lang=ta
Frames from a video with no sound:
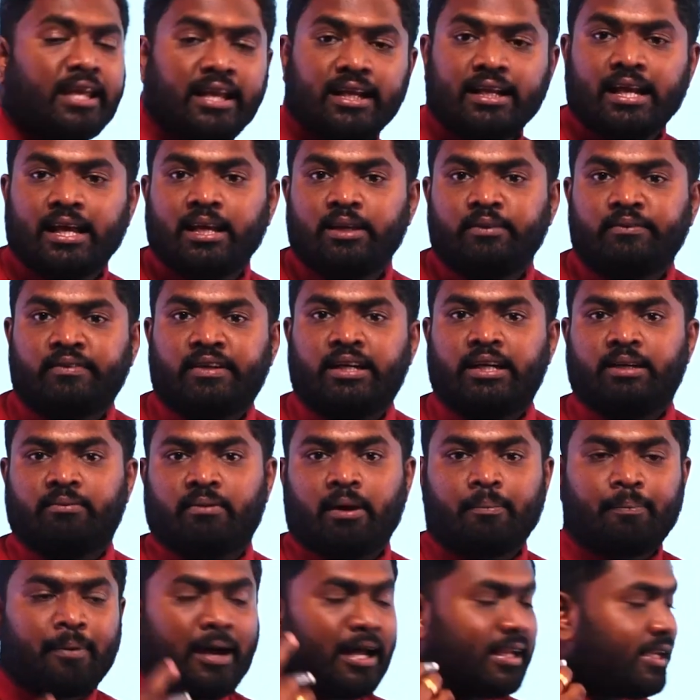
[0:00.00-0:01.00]
டீலையும்
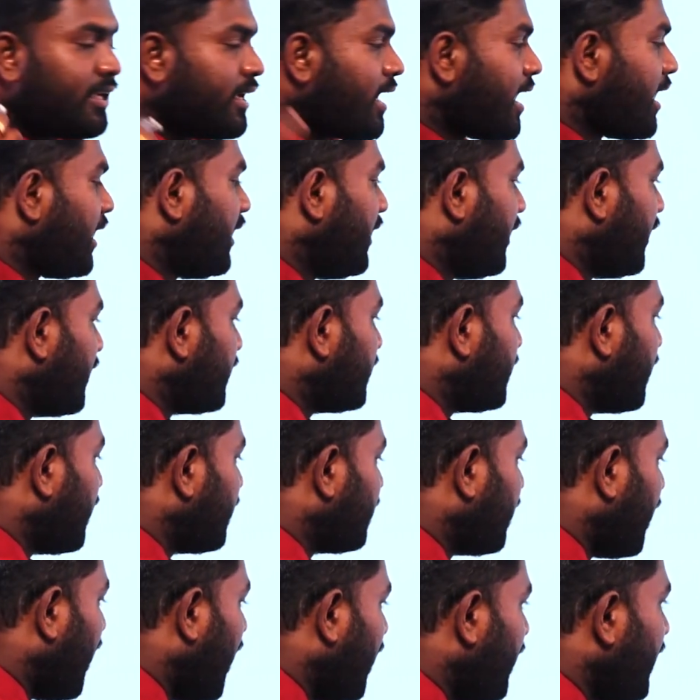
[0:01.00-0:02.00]
வேணும் அப்போ அதை நாங்கள்
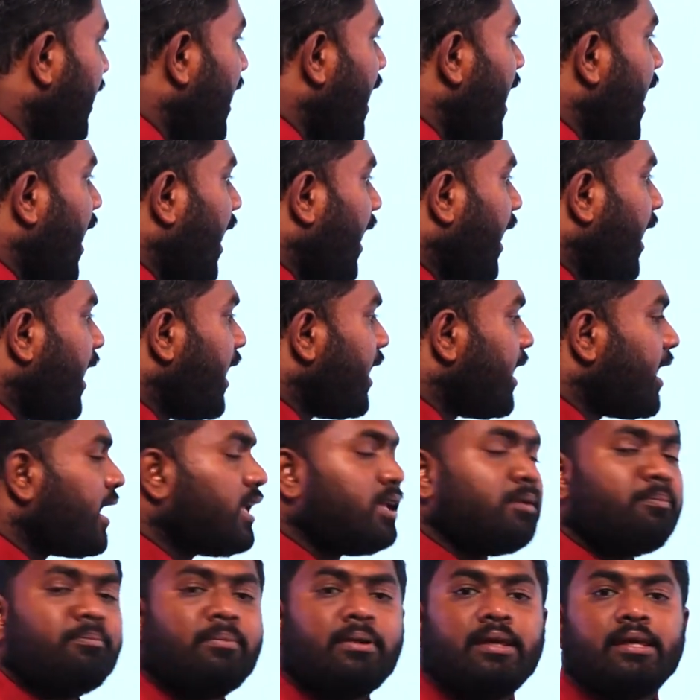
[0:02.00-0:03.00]
எடுத்தால் தான்
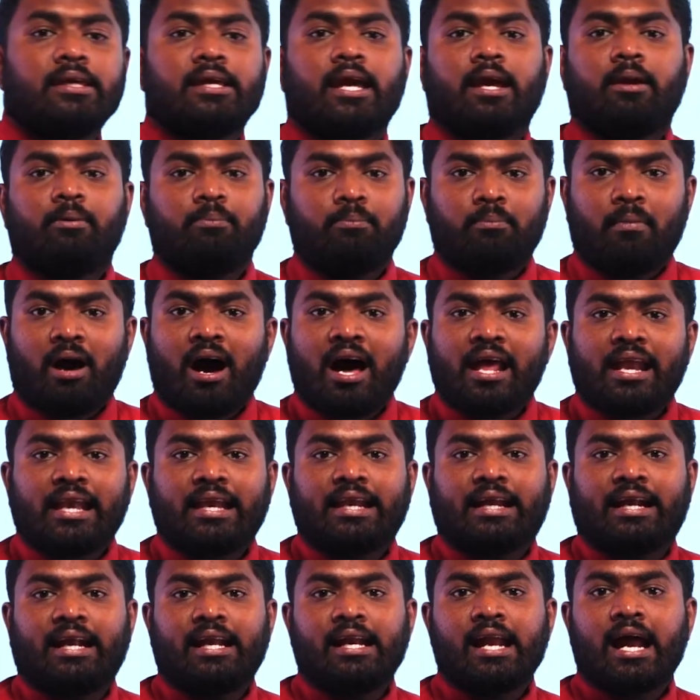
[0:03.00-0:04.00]
ஏஐயும் பிஏயும்
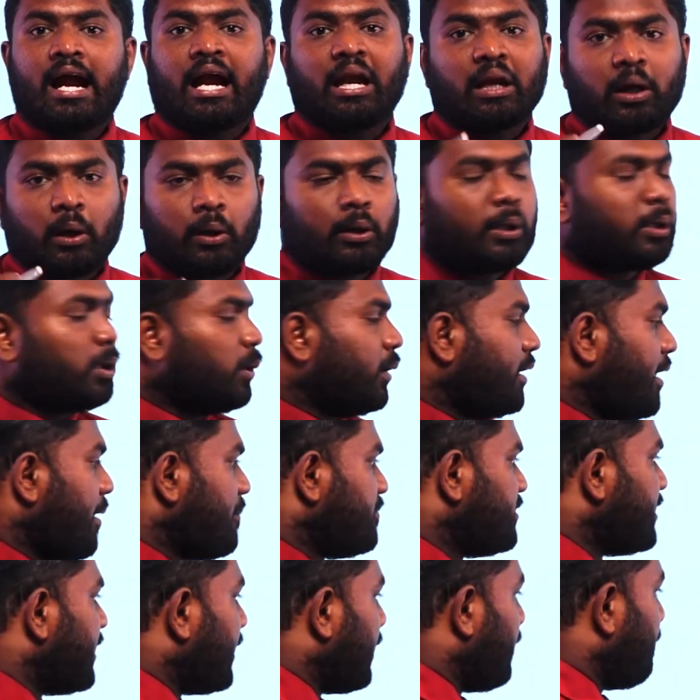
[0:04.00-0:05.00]
மாறிலிகளை நாங்கள் கொண்டு கொள்ளலாம்
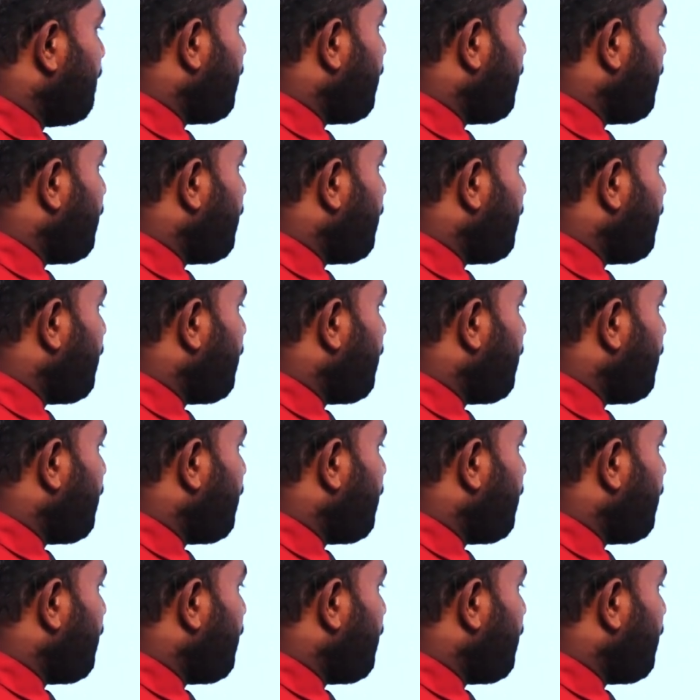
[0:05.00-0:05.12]
சரி